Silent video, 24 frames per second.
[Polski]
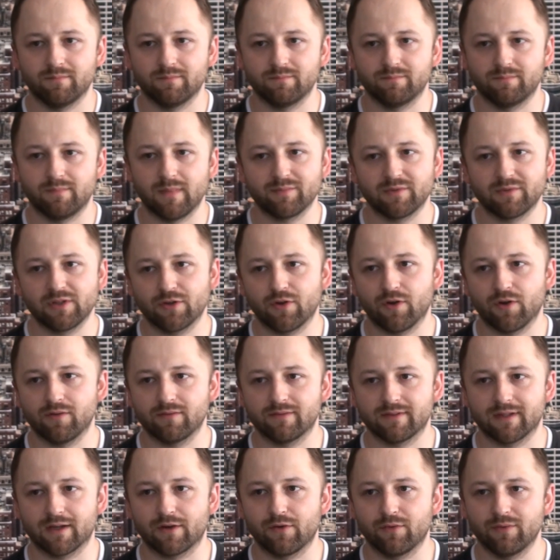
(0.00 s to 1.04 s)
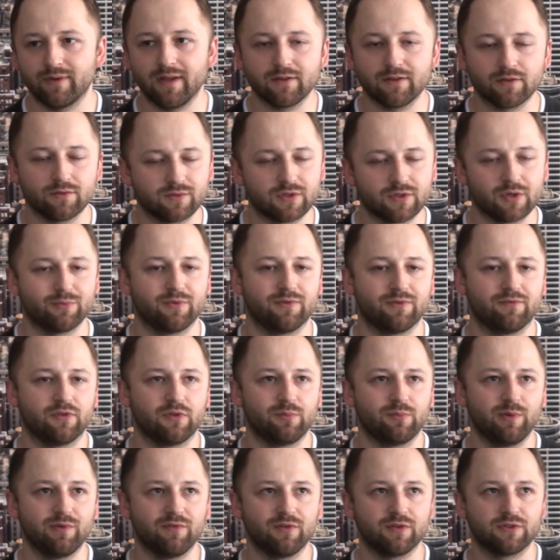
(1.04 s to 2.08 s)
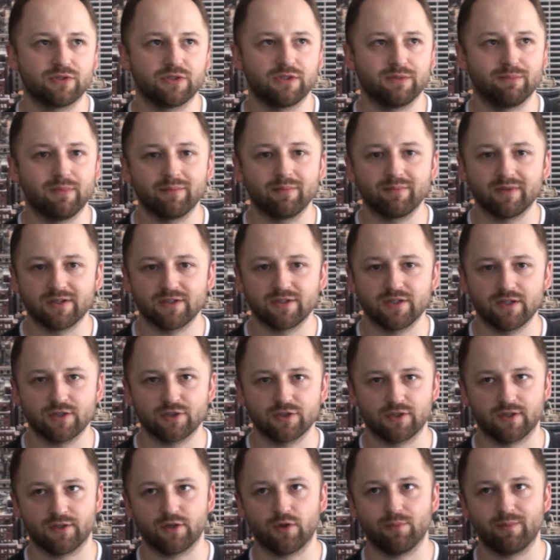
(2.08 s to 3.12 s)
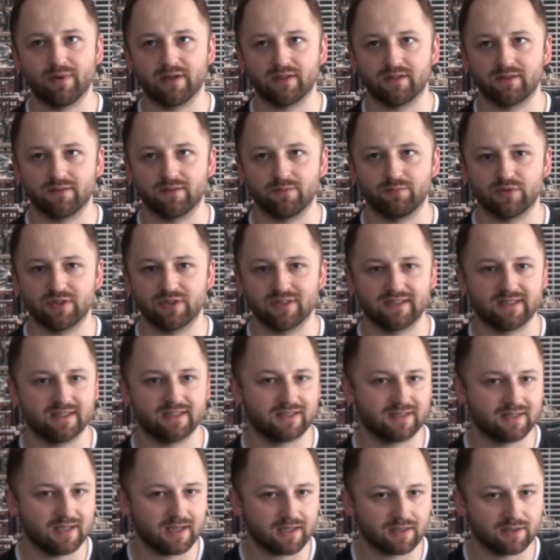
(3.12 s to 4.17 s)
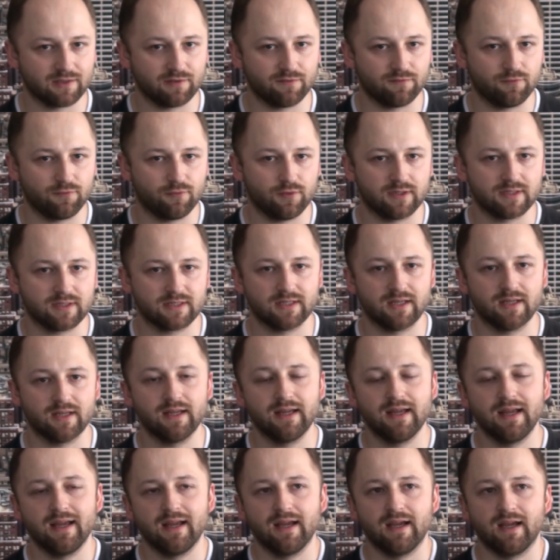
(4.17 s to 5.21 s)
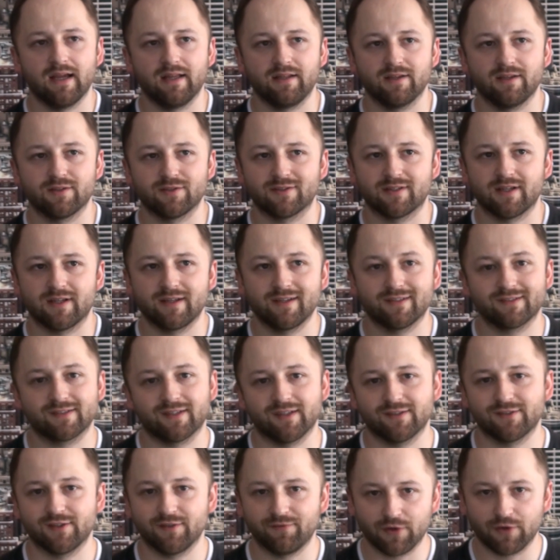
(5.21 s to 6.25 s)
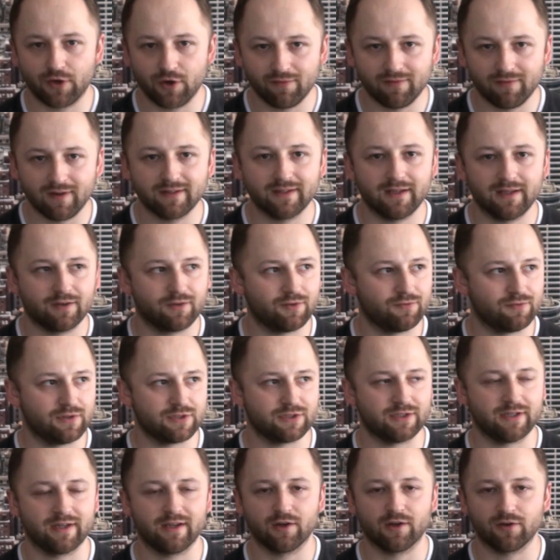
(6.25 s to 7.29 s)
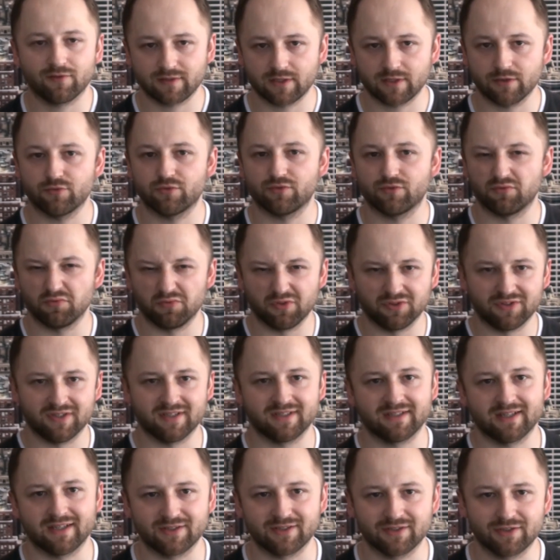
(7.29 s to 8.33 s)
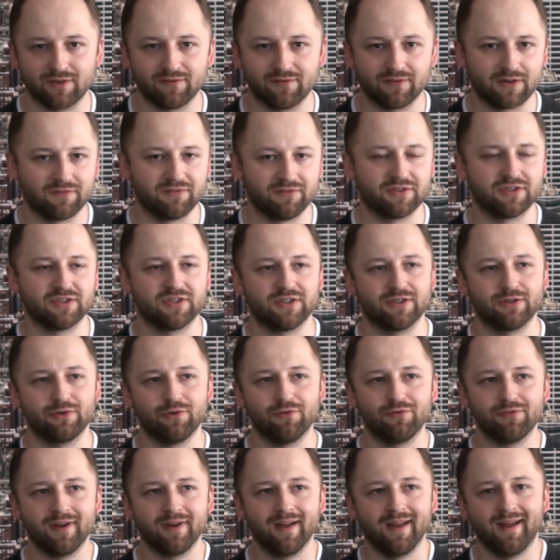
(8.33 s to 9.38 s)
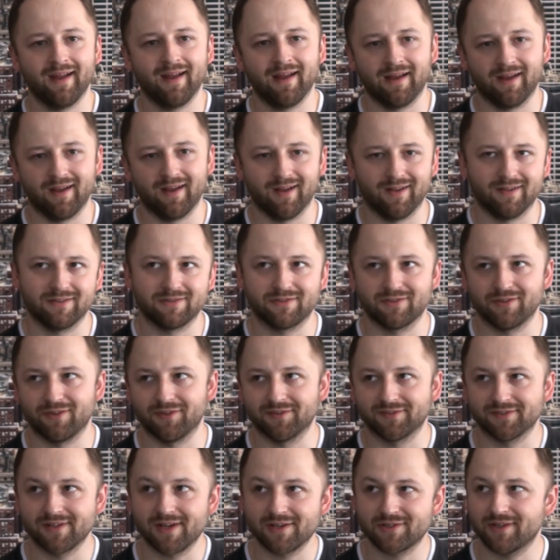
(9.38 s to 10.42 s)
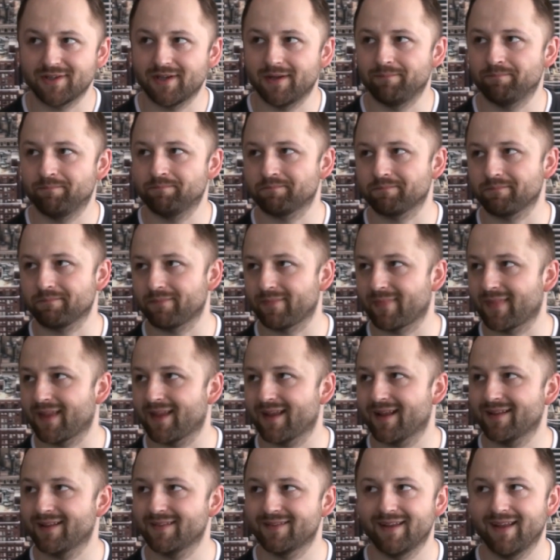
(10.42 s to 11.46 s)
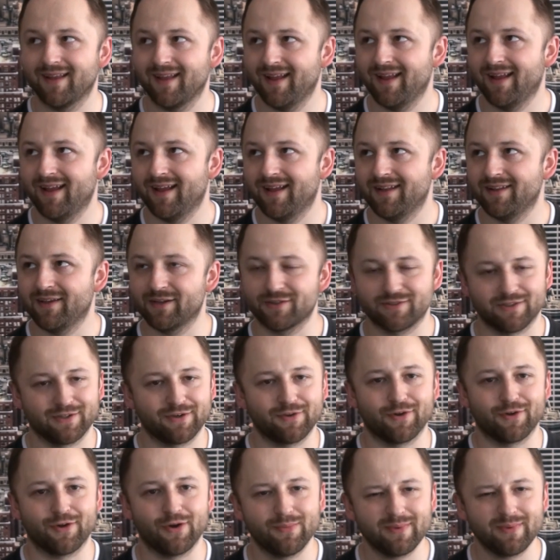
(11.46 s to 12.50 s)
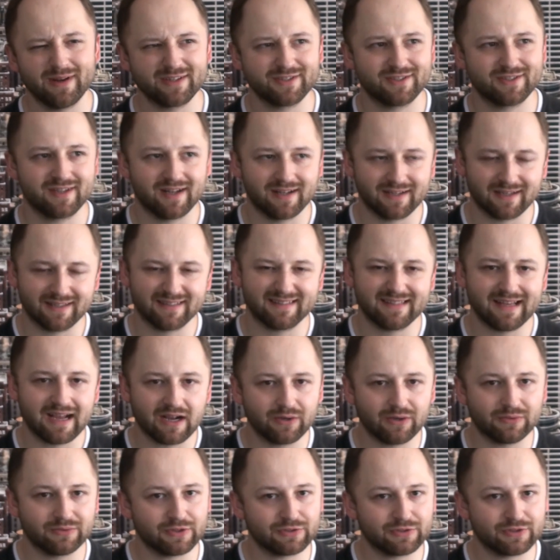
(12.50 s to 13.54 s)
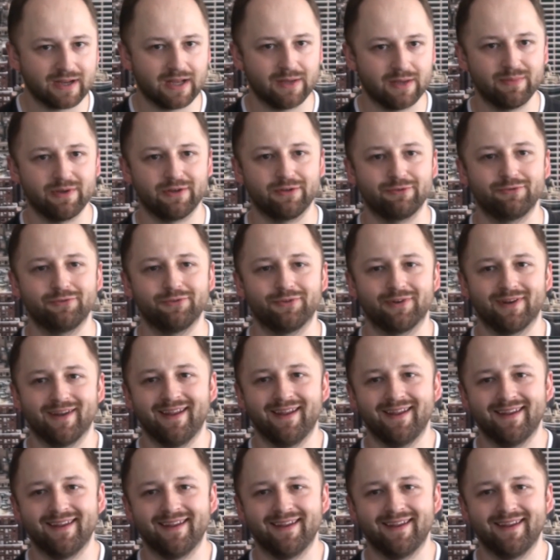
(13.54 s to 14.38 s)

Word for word: Mam tylko taką jedną drobną wątpliwość i mam nadzieję, że Robert przez te starty w WEC nie zostanie sklasyfikowany jako właśnie kierowca już długodystansowych wyścigów, e, co oznacza, hmm, nie chcę nikogo obrazić, ale taką troszkę emeryturę